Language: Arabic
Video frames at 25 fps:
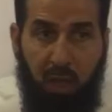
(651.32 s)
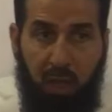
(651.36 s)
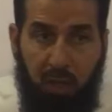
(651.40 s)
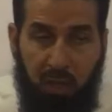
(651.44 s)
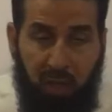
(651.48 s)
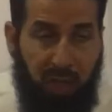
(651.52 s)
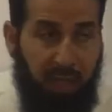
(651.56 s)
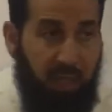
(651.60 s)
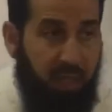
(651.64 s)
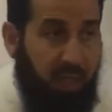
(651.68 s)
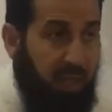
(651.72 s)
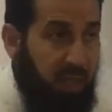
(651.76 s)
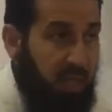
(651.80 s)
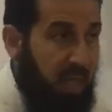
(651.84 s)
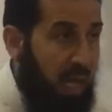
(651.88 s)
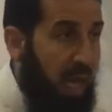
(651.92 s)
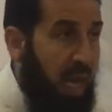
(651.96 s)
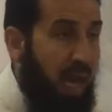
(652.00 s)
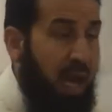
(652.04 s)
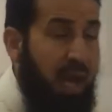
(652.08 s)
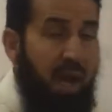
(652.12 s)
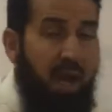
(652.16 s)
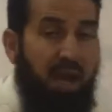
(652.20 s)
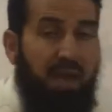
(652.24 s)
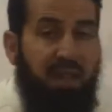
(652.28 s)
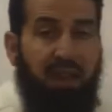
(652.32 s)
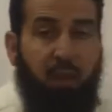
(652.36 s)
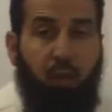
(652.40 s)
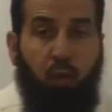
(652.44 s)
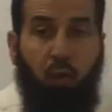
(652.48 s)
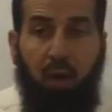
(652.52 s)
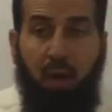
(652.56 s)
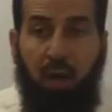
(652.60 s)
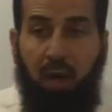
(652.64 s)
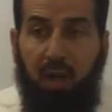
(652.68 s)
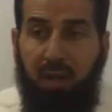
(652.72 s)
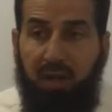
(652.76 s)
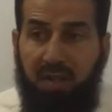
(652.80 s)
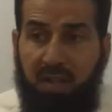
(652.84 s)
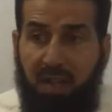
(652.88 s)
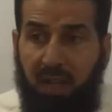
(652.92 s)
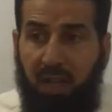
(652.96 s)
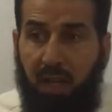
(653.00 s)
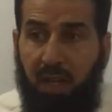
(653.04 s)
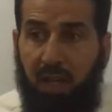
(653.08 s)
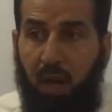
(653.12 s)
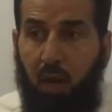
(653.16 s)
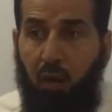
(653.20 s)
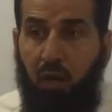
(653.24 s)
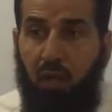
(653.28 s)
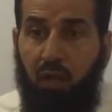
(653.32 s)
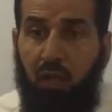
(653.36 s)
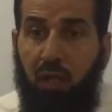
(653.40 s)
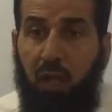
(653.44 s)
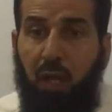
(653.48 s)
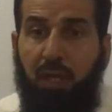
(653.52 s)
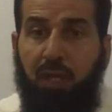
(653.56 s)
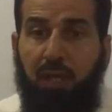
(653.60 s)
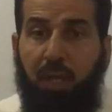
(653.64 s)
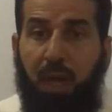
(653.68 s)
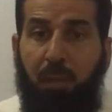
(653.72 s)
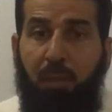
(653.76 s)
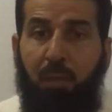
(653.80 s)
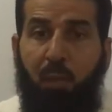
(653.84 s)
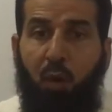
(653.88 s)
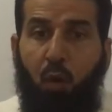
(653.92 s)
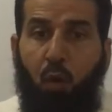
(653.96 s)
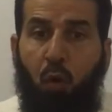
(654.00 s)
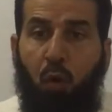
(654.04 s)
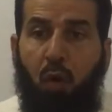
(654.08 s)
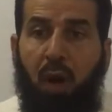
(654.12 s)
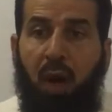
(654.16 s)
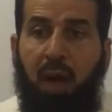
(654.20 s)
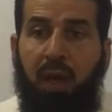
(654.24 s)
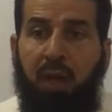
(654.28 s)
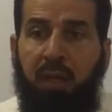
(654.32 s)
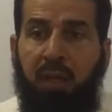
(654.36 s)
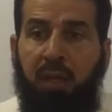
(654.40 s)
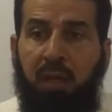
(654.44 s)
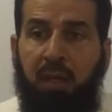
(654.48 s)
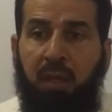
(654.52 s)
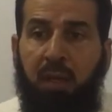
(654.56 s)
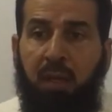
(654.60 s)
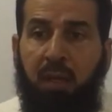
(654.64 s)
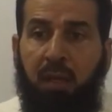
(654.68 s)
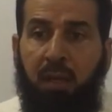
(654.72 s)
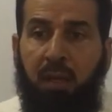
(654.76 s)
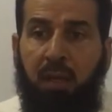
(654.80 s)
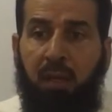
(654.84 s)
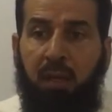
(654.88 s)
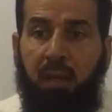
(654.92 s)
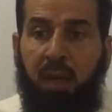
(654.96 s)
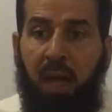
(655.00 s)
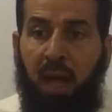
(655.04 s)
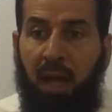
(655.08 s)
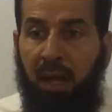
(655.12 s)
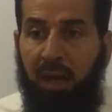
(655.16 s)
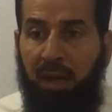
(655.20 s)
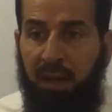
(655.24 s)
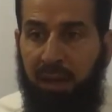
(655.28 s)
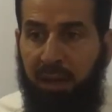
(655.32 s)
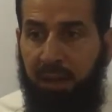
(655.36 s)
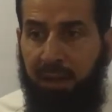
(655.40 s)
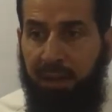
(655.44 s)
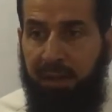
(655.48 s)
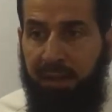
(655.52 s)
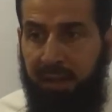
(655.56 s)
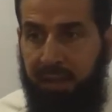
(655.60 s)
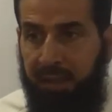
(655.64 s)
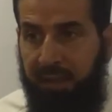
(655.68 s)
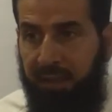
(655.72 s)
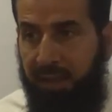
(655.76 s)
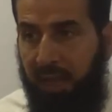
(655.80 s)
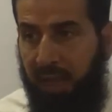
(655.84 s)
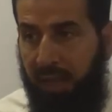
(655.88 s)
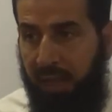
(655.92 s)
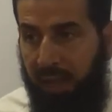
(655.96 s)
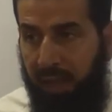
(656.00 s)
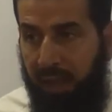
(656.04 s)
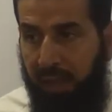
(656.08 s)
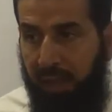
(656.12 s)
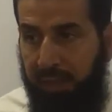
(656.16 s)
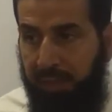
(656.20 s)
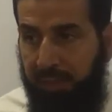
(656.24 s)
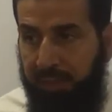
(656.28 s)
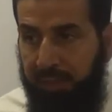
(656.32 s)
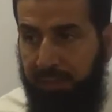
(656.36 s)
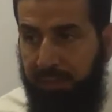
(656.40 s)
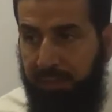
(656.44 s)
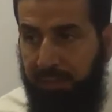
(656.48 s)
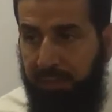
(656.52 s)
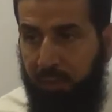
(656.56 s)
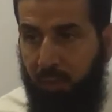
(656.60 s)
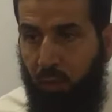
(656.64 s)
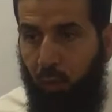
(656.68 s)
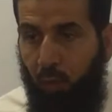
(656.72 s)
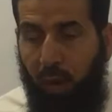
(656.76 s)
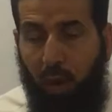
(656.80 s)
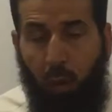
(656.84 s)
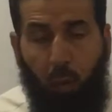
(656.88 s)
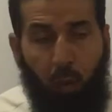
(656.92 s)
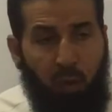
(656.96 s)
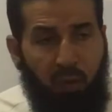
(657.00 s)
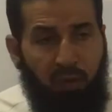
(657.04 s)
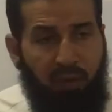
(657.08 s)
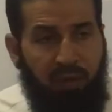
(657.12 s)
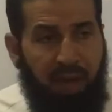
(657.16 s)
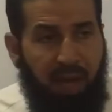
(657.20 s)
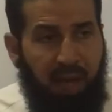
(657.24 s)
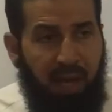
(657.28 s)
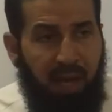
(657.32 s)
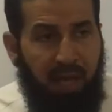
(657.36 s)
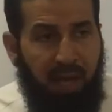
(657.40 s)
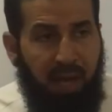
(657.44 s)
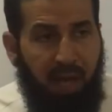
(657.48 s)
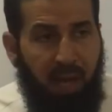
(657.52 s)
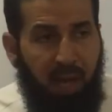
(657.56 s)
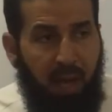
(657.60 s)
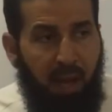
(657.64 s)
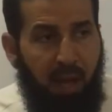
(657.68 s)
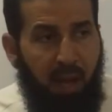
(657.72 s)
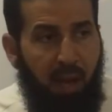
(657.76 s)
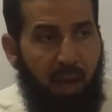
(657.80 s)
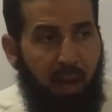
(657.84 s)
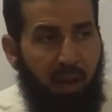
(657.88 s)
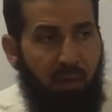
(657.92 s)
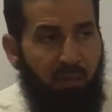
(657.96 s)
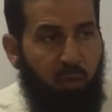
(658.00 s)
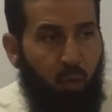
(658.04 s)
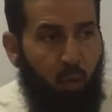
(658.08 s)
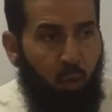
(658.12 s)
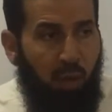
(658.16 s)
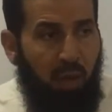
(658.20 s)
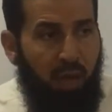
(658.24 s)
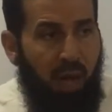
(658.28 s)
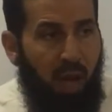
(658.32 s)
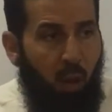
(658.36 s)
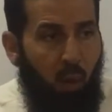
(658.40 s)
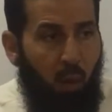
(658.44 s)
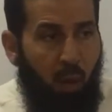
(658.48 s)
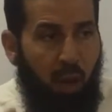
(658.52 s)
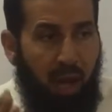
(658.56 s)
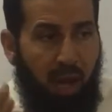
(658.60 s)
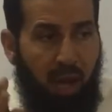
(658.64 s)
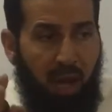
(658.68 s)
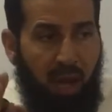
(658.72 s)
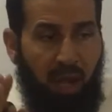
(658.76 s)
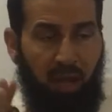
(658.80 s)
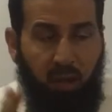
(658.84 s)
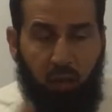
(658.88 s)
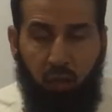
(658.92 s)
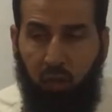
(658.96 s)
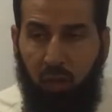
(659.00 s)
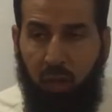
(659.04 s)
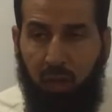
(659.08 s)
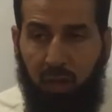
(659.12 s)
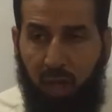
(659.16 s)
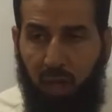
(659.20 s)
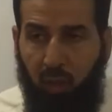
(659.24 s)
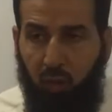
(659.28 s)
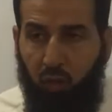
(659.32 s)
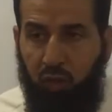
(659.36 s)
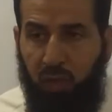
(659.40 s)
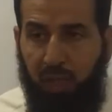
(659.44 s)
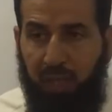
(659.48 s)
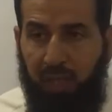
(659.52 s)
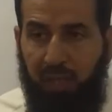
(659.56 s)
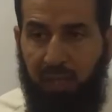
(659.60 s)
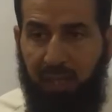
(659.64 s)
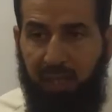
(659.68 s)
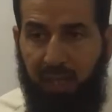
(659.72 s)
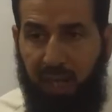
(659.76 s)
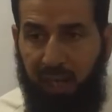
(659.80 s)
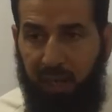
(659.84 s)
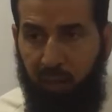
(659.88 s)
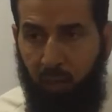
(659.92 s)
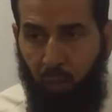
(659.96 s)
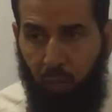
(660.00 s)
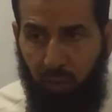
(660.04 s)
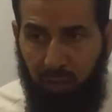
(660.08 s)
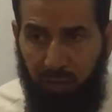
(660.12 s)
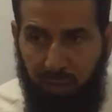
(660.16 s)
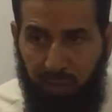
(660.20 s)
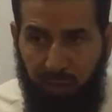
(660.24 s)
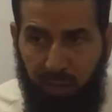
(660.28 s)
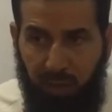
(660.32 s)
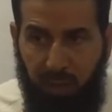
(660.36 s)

شدد اذا كل سيقرا يبلغن عندك ولو وقفنا عليها في كل الأحوال راح نشدد النون